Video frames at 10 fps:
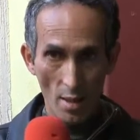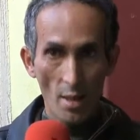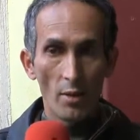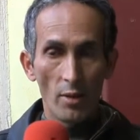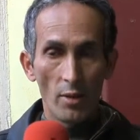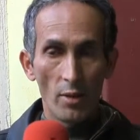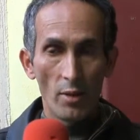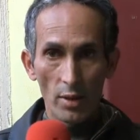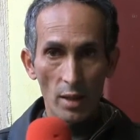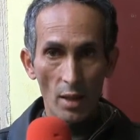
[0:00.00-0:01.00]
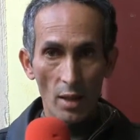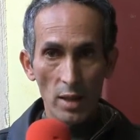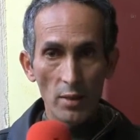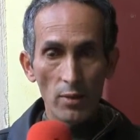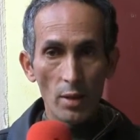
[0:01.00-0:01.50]
يعني فيه
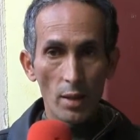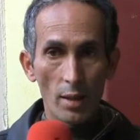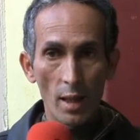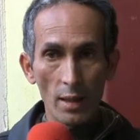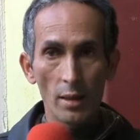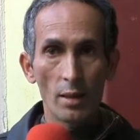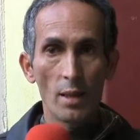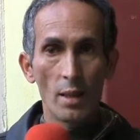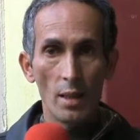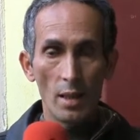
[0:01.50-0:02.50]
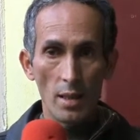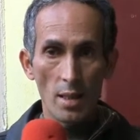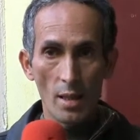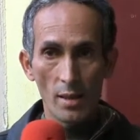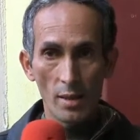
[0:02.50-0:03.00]
تخفيف الضغط على
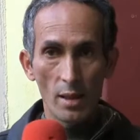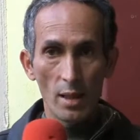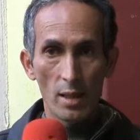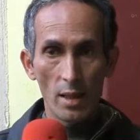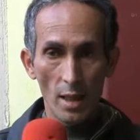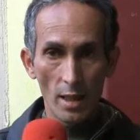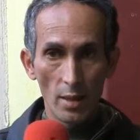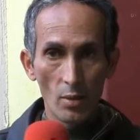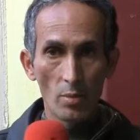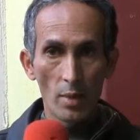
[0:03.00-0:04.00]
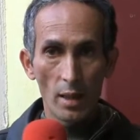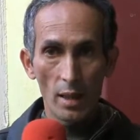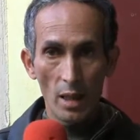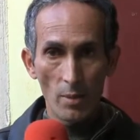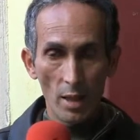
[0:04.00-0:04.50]
الناس اللي كيعانيو من
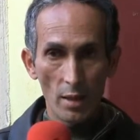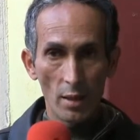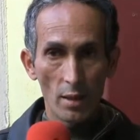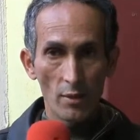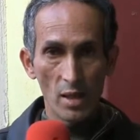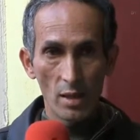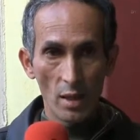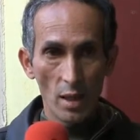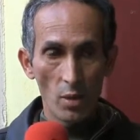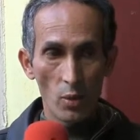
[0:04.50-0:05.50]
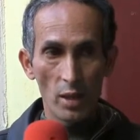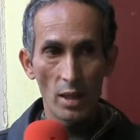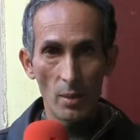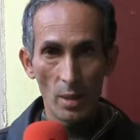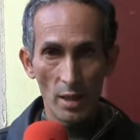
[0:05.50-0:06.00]
اضطرابات نفسيه او
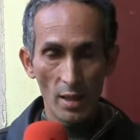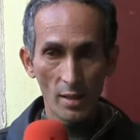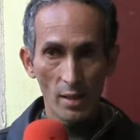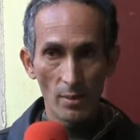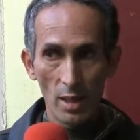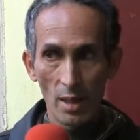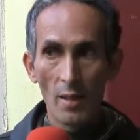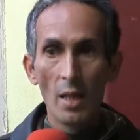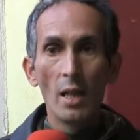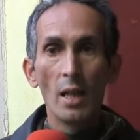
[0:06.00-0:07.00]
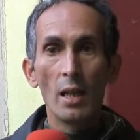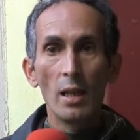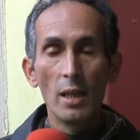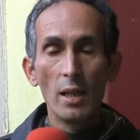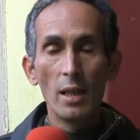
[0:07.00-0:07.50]
اضطرابات عصبيه
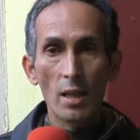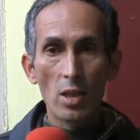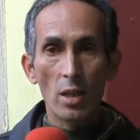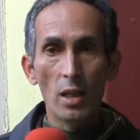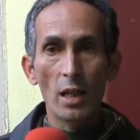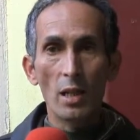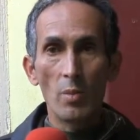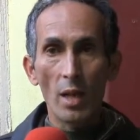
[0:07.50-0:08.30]
اللي كتشكل عليهم واحد